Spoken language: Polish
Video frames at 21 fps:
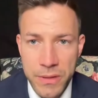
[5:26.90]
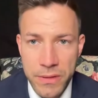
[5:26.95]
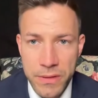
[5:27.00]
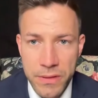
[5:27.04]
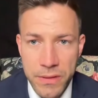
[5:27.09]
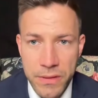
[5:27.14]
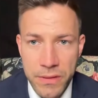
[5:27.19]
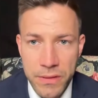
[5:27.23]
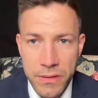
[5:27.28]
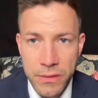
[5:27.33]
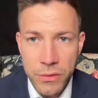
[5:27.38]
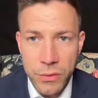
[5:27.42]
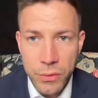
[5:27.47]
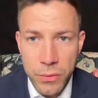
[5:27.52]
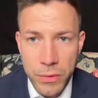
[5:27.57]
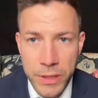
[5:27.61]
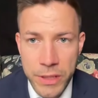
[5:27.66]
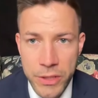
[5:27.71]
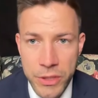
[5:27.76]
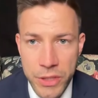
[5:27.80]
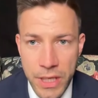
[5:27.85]
przez y,
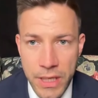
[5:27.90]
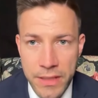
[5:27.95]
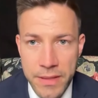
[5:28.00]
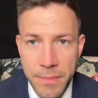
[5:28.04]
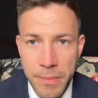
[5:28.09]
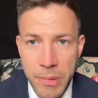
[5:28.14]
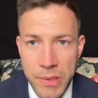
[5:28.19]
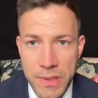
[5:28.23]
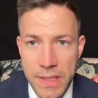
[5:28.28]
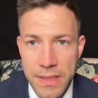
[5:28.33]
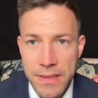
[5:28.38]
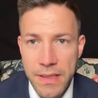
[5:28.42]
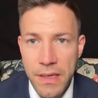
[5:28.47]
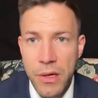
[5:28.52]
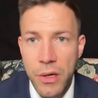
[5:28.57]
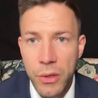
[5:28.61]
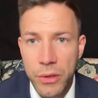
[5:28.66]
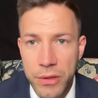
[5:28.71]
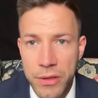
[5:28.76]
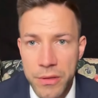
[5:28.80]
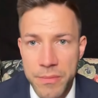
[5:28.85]
długi czas poza
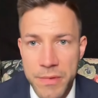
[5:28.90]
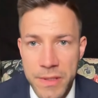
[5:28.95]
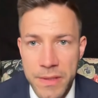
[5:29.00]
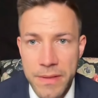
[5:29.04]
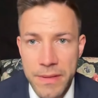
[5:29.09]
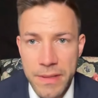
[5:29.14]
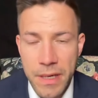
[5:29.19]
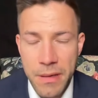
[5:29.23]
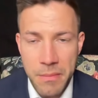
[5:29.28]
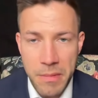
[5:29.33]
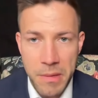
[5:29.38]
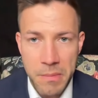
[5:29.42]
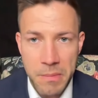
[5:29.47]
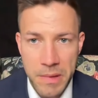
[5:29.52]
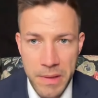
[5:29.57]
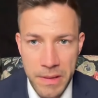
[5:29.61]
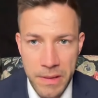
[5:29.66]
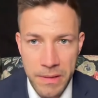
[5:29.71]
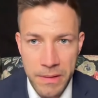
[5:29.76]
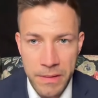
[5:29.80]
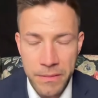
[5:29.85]
zachodnim systemem
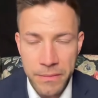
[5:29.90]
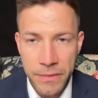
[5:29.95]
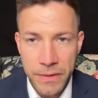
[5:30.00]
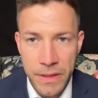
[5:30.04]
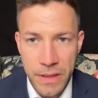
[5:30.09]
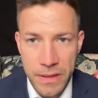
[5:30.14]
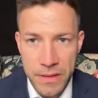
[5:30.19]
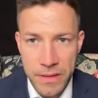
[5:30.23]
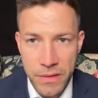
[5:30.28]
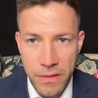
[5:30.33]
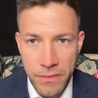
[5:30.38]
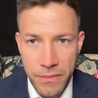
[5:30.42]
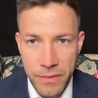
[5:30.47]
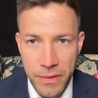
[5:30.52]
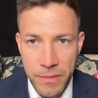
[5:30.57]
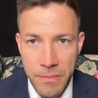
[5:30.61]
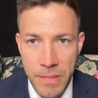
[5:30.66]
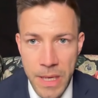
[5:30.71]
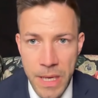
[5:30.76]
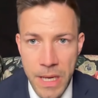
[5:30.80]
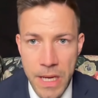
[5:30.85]
e,
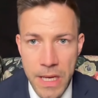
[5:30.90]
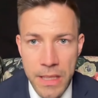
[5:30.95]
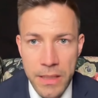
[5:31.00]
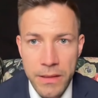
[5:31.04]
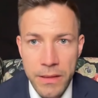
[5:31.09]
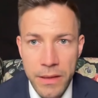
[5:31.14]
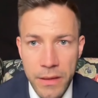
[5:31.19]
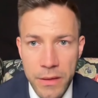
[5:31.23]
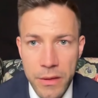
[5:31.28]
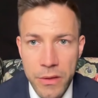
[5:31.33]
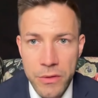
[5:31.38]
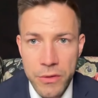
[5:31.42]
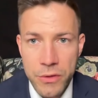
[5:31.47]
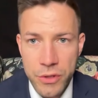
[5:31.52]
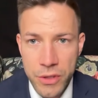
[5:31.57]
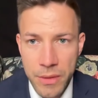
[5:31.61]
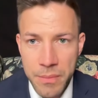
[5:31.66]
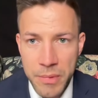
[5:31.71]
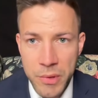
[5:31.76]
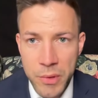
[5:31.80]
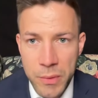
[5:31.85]
finansowym, tylko
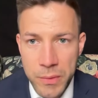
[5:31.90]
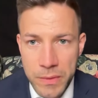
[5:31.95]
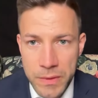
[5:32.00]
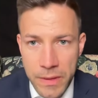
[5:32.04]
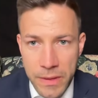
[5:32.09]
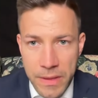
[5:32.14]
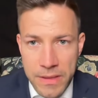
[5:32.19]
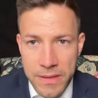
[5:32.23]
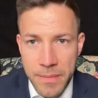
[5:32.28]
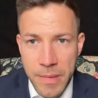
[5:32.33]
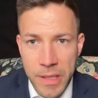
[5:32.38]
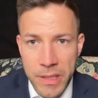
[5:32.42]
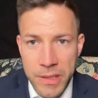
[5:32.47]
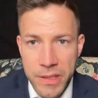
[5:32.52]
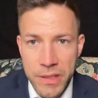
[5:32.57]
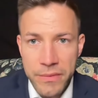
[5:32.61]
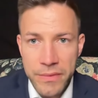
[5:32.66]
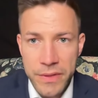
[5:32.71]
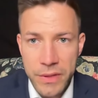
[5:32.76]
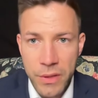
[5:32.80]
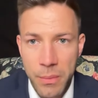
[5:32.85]
że był coraz
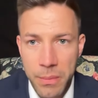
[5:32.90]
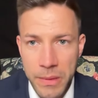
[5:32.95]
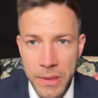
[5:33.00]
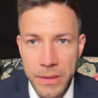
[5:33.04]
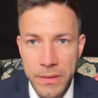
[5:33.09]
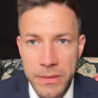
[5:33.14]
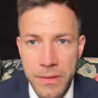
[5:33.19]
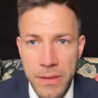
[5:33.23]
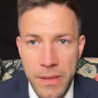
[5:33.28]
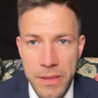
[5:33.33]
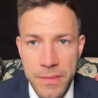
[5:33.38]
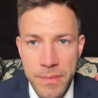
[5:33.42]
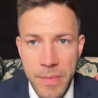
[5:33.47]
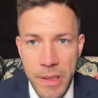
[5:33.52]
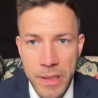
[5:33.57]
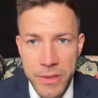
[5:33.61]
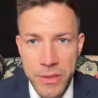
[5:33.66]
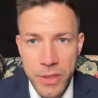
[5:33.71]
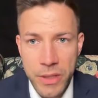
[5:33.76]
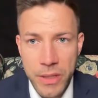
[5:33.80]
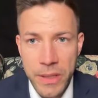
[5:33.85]
bardziej wsobny, coraz
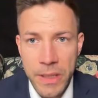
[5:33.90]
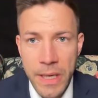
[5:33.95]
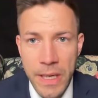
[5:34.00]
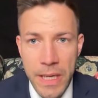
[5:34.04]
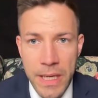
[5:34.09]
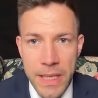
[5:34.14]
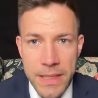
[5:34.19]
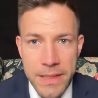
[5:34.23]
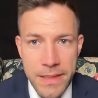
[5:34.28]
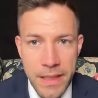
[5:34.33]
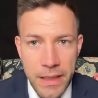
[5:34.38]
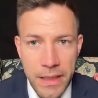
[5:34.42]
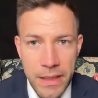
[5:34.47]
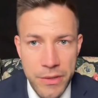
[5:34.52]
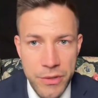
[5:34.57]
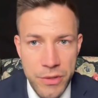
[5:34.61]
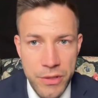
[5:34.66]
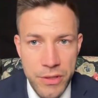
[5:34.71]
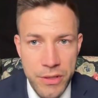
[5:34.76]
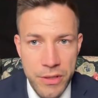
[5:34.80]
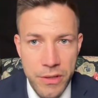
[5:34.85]
bardziej
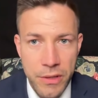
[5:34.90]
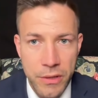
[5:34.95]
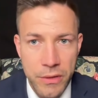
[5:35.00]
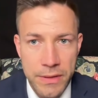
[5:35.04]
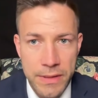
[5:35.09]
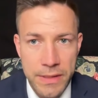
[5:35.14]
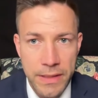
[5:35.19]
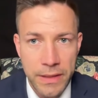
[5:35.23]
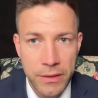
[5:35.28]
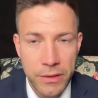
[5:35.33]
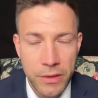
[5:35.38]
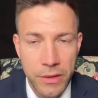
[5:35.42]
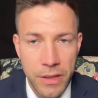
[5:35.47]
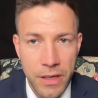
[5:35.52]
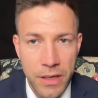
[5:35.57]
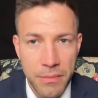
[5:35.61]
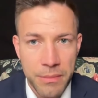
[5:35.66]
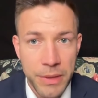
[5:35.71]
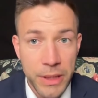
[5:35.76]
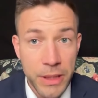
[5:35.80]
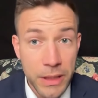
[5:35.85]
zależny od
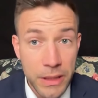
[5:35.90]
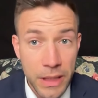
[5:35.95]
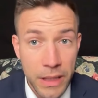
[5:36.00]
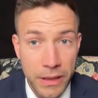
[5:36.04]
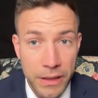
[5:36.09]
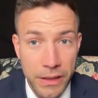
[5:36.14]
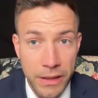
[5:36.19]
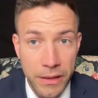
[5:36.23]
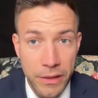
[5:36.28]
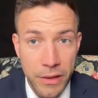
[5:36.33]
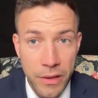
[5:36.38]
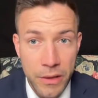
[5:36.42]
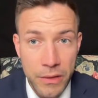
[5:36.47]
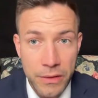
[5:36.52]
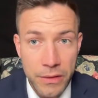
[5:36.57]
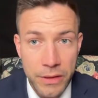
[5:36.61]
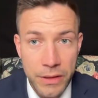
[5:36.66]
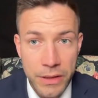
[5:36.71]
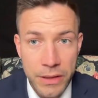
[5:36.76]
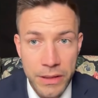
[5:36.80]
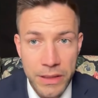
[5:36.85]
sektora militarnego
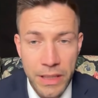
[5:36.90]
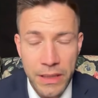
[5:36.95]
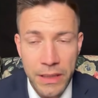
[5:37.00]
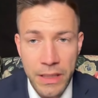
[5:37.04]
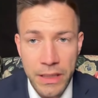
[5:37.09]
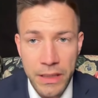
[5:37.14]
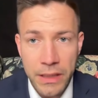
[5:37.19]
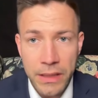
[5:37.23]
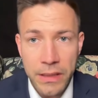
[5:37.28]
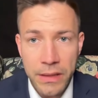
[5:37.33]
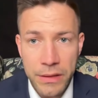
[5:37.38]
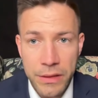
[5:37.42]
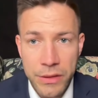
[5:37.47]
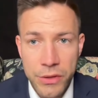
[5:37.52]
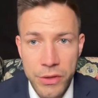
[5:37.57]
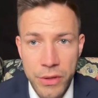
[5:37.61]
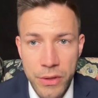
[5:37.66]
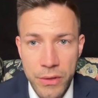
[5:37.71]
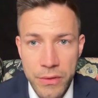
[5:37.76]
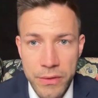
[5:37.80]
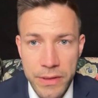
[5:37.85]
i tak jak
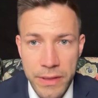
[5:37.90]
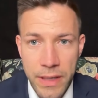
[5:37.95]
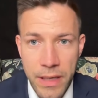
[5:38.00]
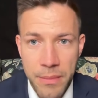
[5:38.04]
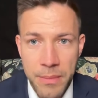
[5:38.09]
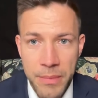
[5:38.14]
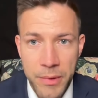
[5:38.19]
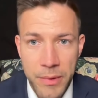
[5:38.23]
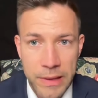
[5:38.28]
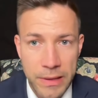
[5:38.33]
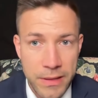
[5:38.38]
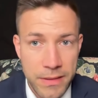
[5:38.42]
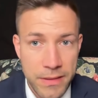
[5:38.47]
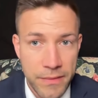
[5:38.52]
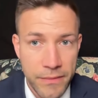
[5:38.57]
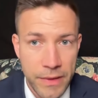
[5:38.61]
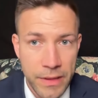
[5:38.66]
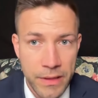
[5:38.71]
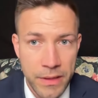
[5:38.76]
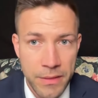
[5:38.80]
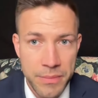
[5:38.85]
kiedyś Rosja była
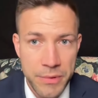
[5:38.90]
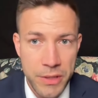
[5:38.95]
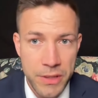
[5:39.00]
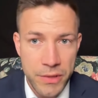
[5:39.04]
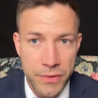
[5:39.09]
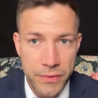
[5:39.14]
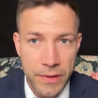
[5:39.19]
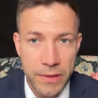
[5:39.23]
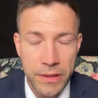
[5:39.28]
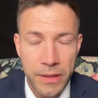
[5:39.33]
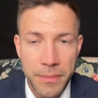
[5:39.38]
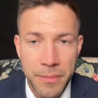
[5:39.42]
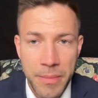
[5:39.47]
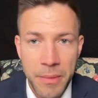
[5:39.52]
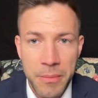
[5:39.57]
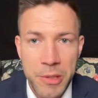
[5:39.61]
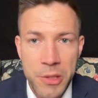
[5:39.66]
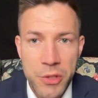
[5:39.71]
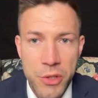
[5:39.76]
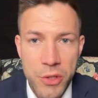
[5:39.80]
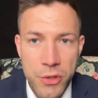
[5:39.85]
nazywana przez świętej
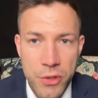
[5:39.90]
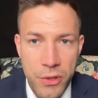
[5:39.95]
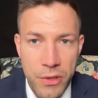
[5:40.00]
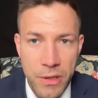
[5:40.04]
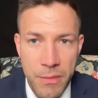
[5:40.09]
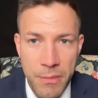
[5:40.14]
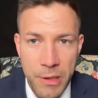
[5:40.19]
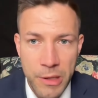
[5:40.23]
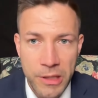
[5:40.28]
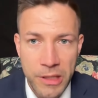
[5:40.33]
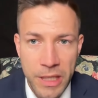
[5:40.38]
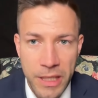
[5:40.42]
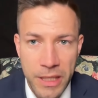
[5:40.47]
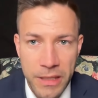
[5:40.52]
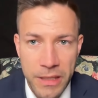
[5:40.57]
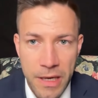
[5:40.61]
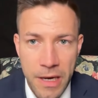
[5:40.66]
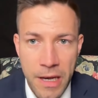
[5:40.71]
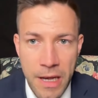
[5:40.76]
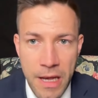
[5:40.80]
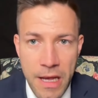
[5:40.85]
pamięci Johna
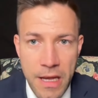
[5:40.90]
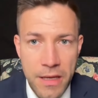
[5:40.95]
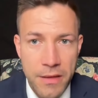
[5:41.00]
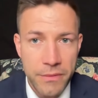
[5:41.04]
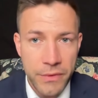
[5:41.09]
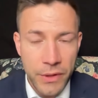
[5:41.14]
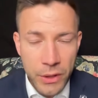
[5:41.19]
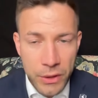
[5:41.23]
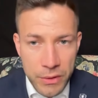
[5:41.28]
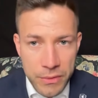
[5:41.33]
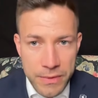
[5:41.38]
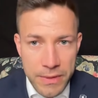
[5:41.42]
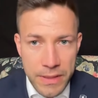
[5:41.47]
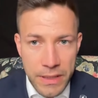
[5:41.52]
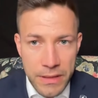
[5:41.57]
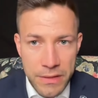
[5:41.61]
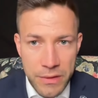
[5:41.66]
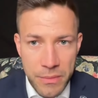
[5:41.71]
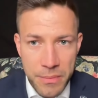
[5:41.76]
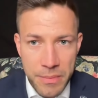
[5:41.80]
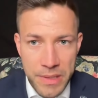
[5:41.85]
McCaina wielką
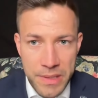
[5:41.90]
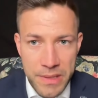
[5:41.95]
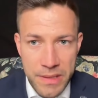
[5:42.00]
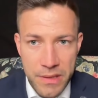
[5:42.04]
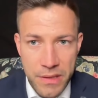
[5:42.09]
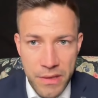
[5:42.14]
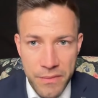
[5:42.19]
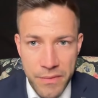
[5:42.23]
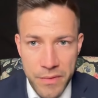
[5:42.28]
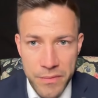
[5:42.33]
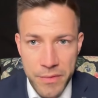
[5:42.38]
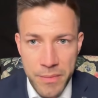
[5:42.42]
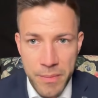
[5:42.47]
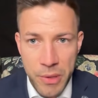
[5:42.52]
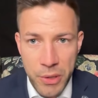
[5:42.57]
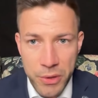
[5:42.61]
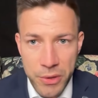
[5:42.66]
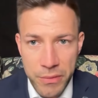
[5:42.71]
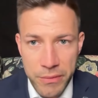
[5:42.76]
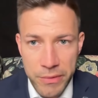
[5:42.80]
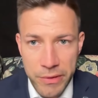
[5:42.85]
stacją benzynową z
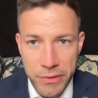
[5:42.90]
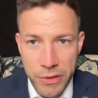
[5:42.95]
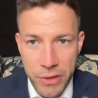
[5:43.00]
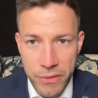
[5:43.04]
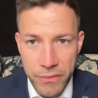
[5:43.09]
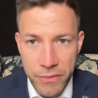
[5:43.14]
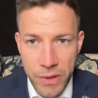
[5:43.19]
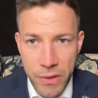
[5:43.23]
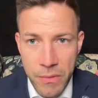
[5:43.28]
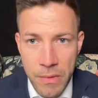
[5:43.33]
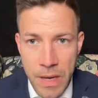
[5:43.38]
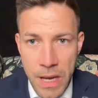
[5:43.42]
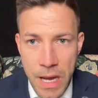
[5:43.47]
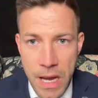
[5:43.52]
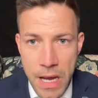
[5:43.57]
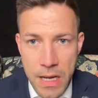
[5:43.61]
bronią jądrową,